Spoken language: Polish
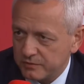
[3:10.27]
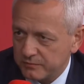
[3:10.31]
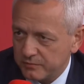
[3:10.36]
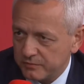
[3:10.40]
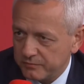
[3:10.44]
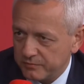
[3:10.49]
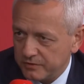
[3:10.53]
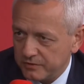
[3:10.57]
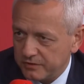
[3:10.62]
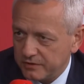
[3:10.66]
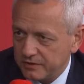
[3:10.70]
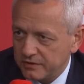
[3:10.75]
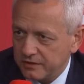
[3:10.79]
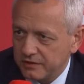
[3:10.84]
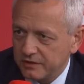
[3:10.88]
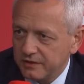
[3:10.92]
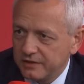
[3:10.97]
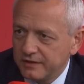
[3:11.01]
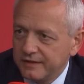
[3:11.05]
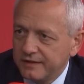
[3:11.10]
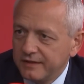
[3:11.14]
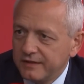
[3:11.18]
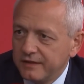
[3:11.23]
mobilnych.
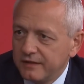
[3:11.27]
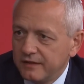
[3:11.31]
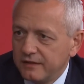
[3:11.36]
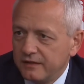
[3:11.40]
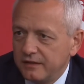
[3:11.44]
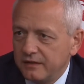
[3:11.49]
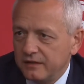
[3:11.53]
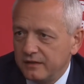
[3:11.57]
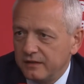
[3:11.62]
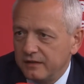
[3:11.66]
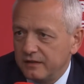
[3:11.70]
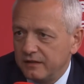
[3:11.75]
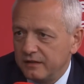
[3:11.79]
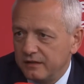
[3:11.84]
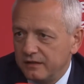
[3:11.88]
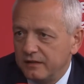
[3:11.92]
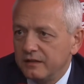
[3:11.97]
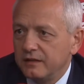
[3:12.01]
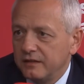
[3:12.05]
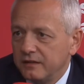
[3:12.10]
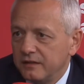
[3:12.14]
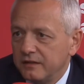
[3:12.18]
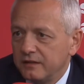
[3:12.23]

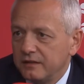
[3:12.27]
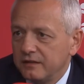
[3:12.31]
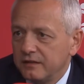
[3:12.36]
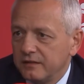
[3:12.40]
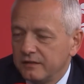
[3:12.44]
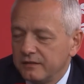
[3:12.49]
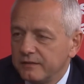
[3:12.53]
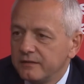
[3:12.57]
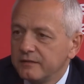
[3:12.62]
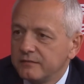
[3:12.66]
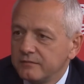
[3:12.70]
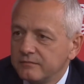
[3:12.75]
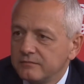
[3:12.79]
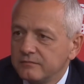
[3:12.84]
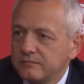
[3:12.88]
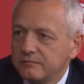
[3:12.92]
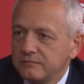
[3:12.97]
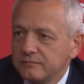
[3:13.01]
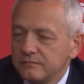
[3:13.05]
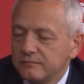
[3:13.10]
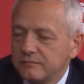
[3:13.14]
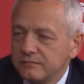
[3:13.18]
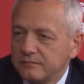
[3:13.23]
Yy, I właściwie tak, mamy
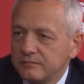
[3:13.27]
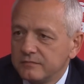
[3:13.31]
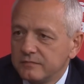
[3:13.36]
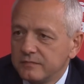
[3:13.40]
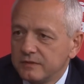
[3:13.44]
ten telefon